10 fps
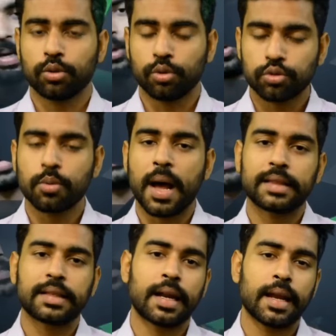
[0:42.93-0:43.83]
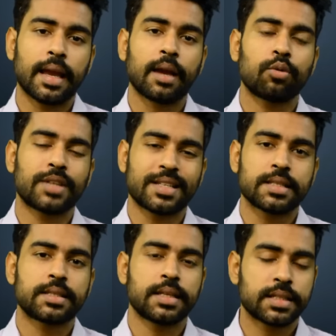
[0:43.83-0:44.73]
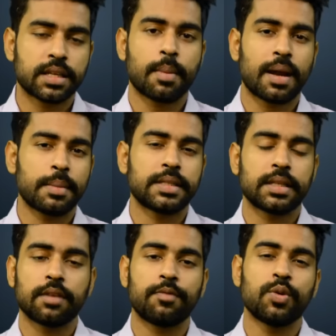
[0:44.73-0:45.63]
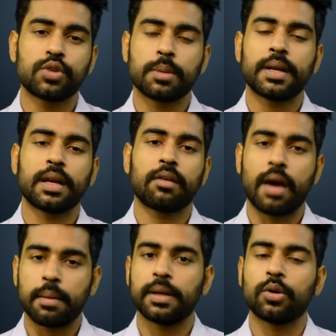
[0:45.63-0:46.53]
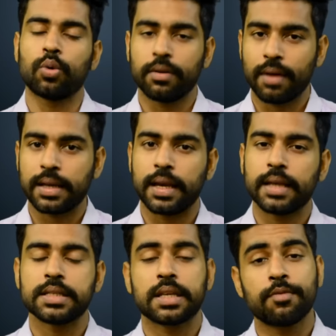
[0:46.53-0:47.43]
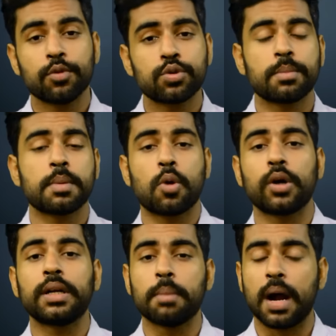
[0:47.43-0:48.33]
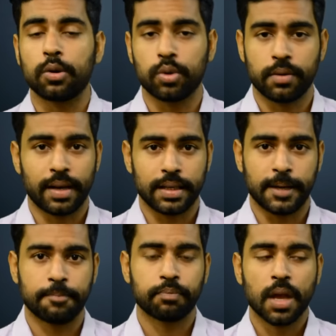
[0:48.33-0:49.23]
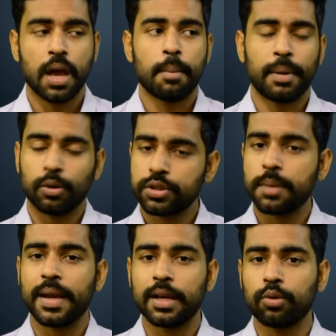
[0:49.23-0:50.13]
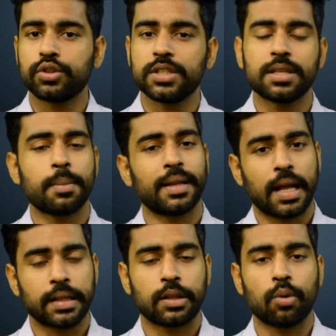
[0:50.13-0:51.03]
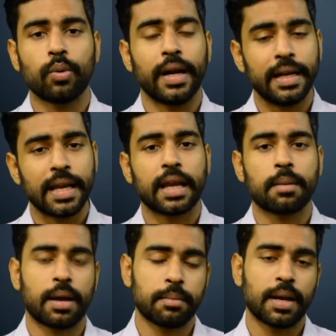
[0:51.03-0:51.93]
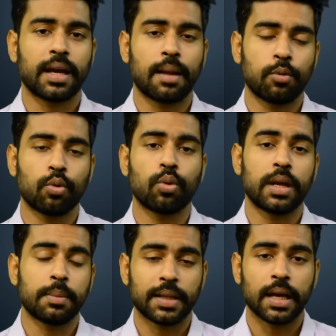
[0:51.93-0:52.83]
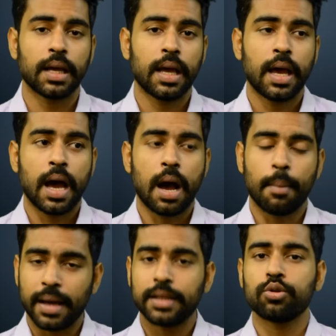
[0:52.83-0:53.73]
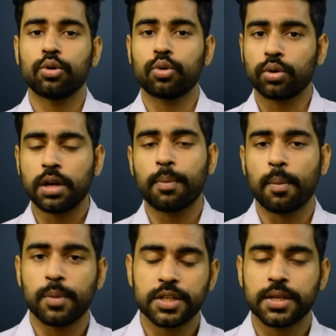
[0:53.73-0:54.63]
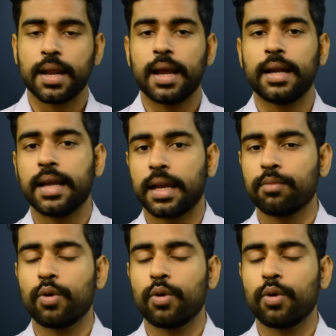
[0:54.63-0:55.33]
दोस्तों बात कर रहे हैं कुछ ऐसे स्किल्स के बारे में जिनकी फ्यूचर में रिक्वायरमेंट होने वाली है जिनकी फ्यूचर में बहुत डिमांड होने वाली है बट उससे पहले कुछ चीज़ें बता देता हूँ इंडिया के बारे में अगर आप लोगों को नहीं पता हमारी जो टोटल पॉपुलेशन है इंडिया की वो